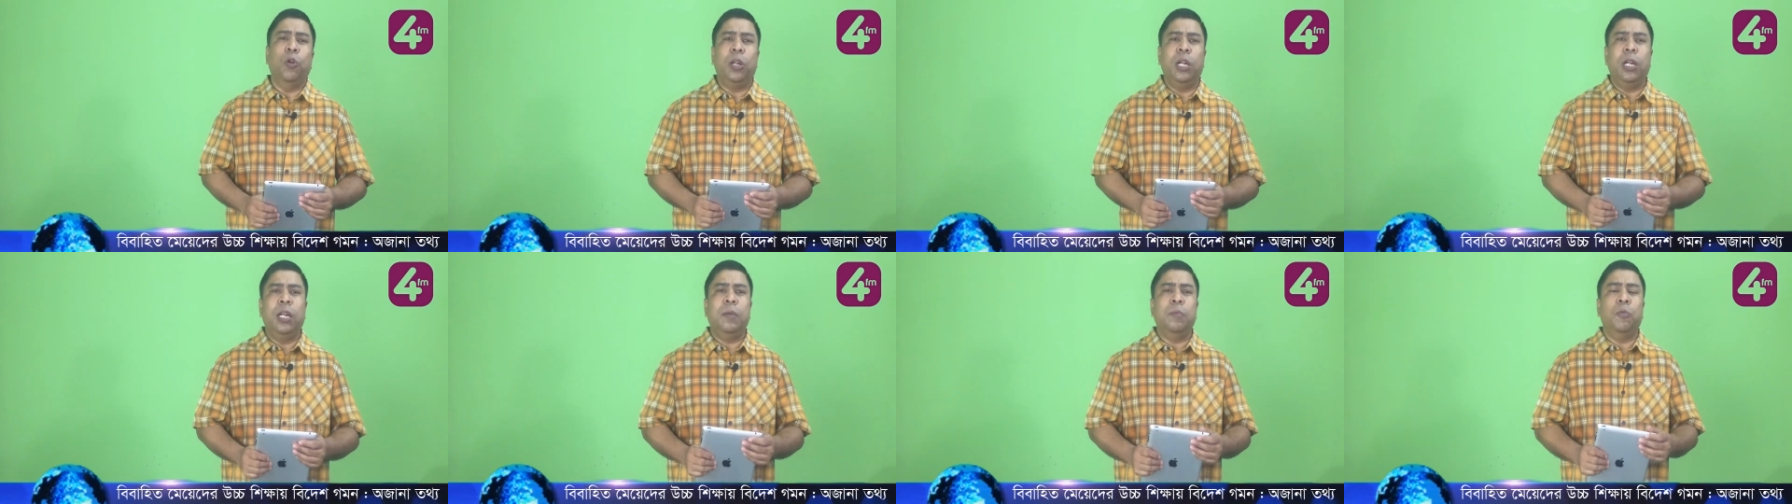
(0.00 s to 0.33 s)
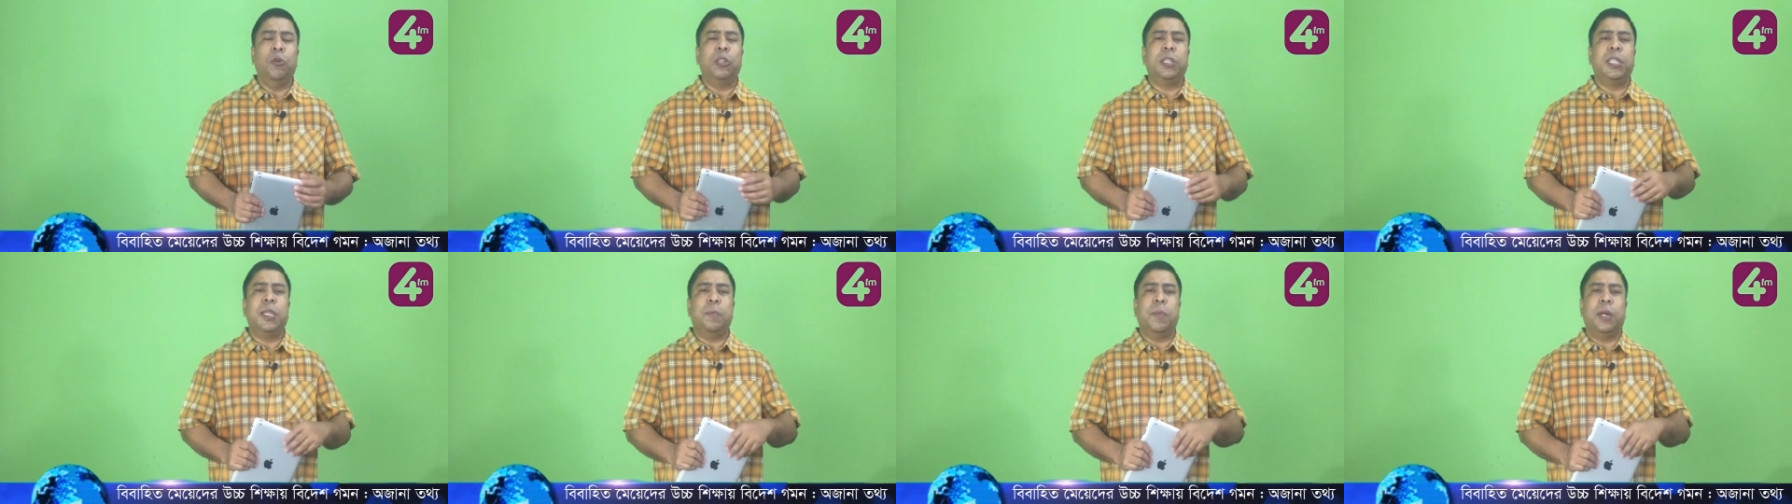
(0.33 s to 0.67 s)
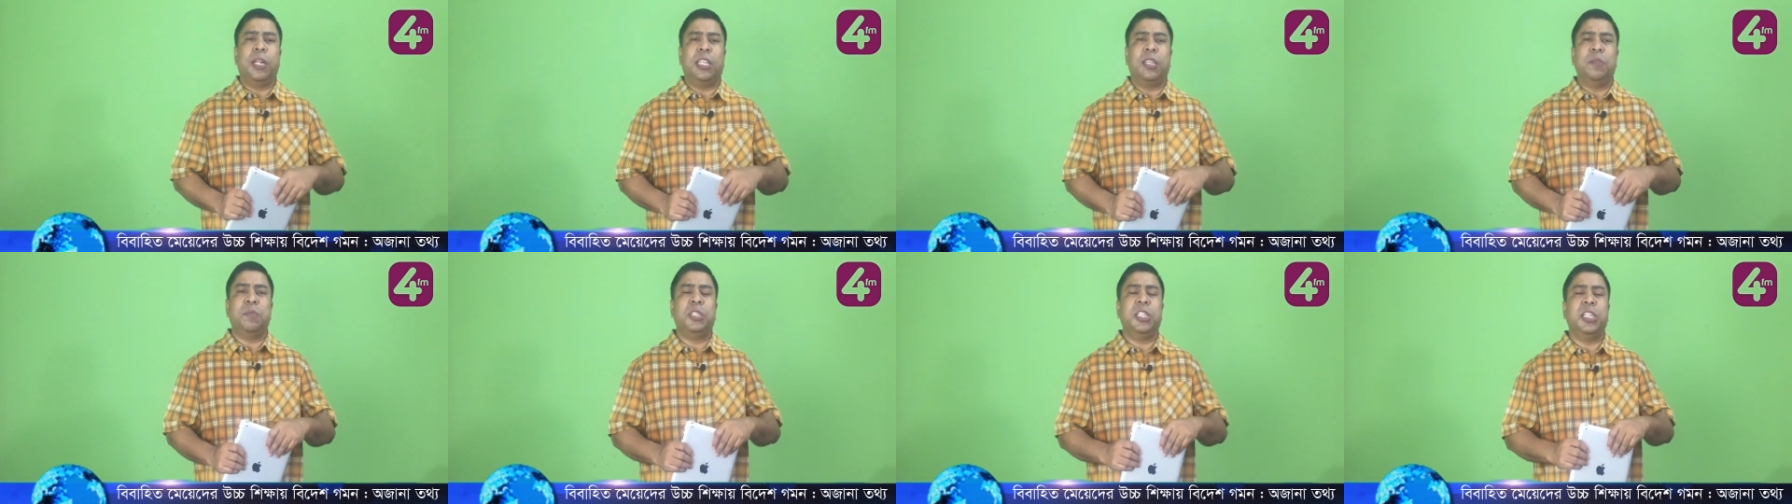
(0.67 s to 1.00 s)
বললে বলতে
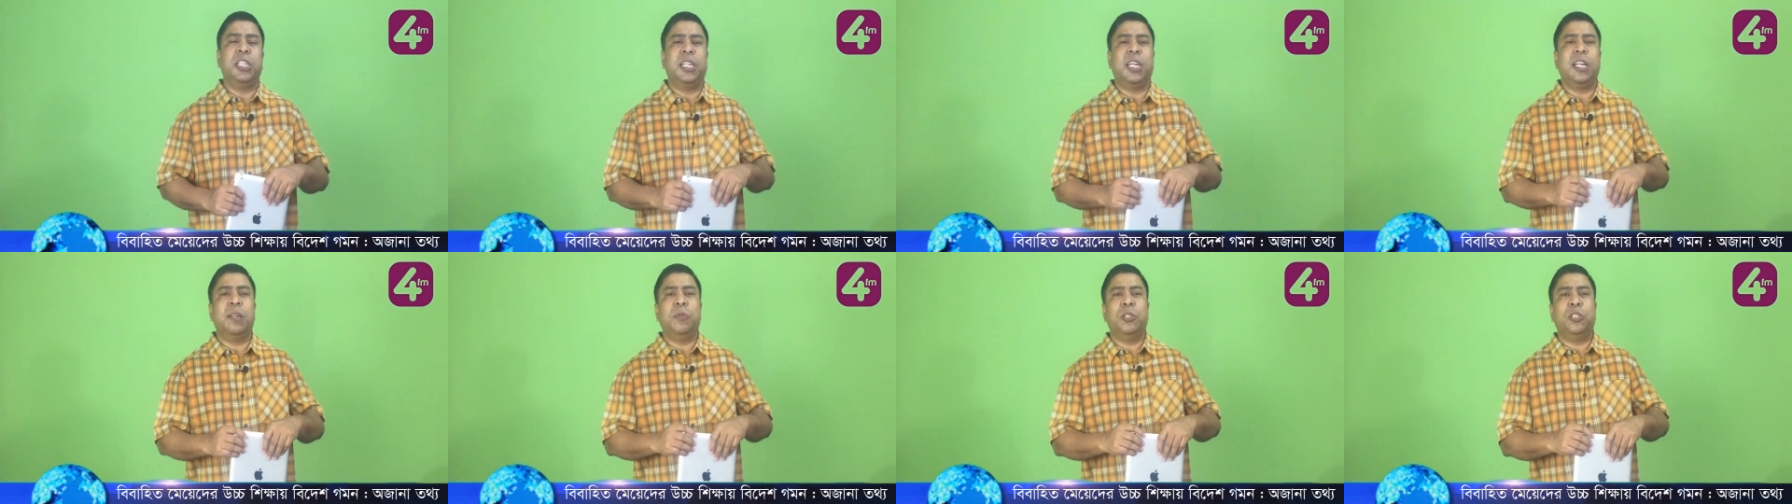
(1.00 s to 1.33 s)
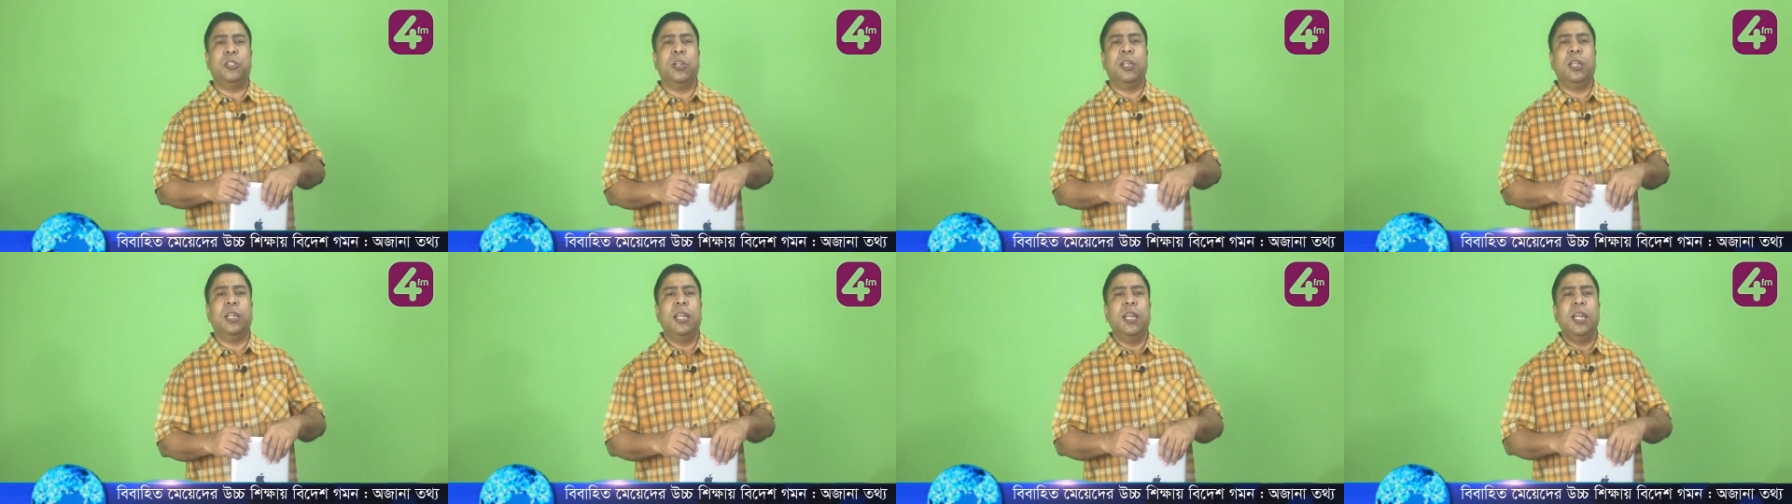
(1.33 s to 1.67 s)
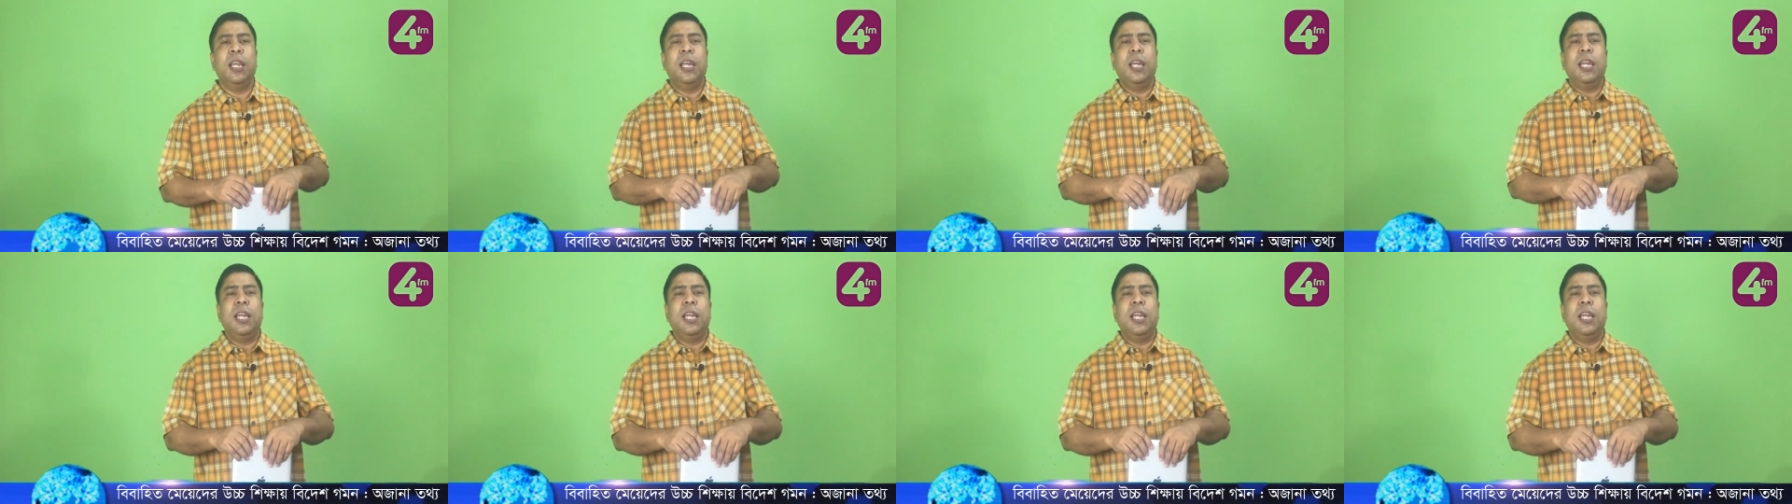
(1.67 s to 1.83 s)
পারতাম শিক্ষার বিষয়ে